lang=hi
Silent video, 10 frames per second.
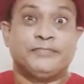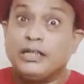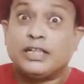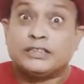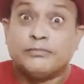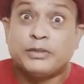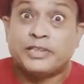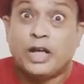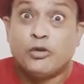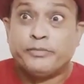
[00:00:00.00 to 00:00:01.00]
मैं कसम से
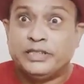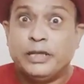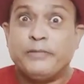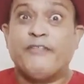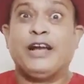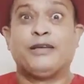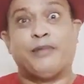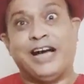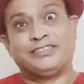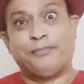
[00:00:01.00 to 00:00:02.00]
बता रहा हूँ बीजेपी वाले
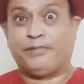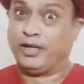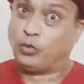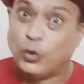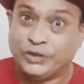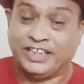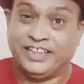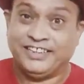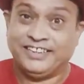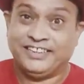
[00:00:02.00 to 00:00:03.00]
भाई साहब बड़े खुश
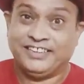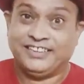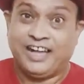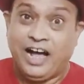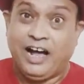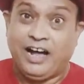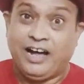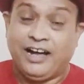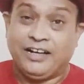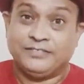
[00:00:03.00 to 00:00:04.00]
हैं
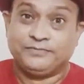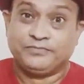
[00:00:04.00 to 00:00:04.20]
हाँ